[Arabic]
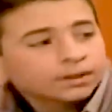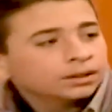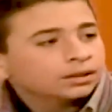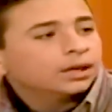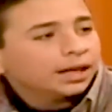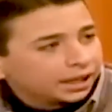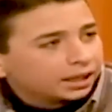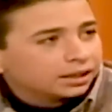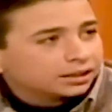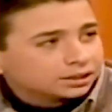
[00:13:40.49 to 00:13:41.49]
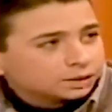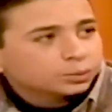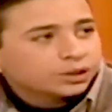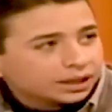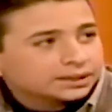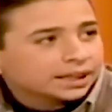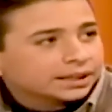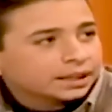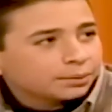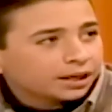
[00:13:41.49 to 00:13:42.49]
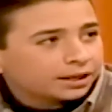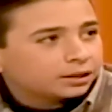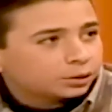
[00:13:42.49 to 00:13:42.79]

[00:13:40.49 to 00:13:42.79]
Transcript: ماما؟ انا خلصت ودرست اخي كمان كل